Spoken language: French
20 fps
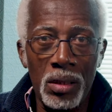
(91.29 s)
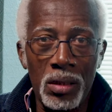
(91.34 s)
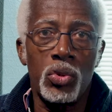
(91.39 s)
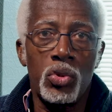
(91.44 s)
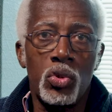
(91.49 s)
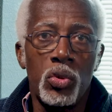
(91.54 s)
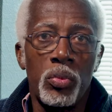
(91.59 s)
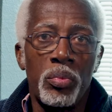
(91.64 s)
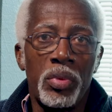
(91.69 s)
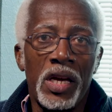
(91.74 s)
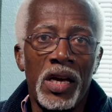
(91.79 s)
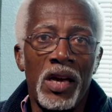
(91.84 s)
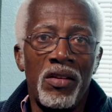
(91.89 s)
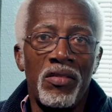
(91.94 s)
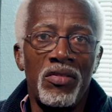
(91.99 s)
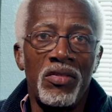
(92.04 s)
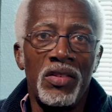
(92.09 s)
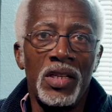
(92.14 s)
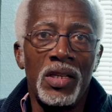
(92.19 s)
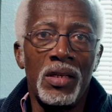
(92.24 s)
Ce
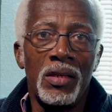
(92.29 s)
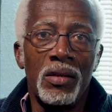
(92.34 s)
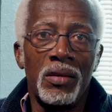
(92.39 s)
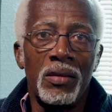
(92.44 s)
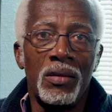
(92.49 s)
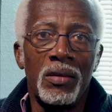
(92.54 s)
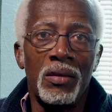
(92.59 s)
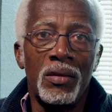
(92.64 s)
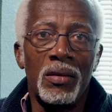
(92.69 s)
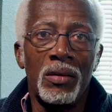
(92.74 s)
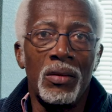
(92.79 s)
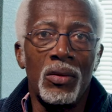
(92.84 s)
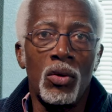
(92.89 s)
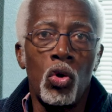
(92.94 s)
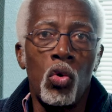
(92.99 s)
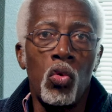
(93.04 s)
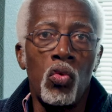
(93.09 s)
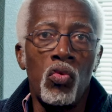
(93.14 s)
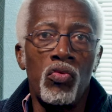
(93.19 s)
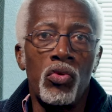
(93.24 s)
préavis euh,
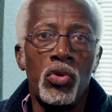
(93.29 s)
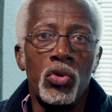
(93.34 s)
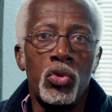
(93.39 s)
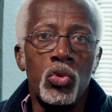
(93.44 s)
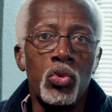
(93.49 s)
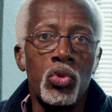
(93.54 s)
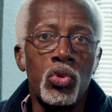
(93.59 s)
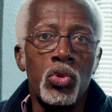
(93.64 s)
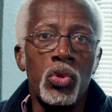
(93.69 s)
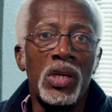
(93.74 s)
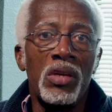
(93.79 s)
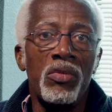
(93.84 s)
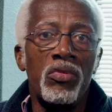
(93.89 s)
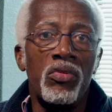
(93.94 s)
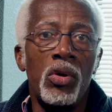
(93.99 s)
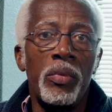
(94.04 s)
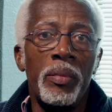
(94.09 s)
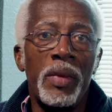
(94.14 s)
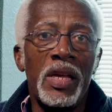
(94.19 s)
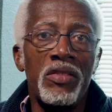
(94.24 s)
couvre tous ceux qui
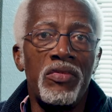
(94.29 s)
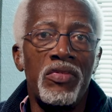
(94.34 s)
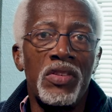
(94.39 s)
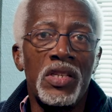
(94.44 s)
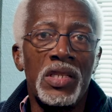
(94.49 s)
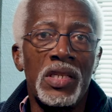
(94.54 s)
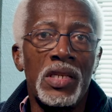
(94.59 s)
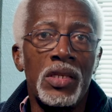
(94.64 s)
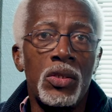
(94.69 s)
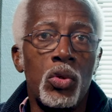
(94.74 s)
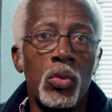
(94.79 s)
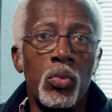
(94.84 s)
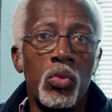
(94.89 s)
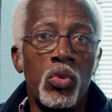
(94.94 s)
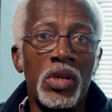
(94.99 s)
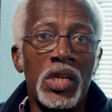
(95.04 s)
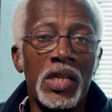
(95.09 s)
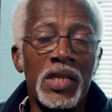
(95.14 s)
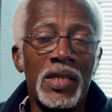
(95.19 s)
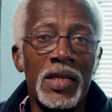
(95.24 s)
veulent manifester et se
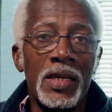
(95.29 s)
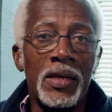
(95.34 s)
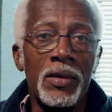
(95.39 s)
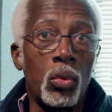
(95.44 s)
mobiliser.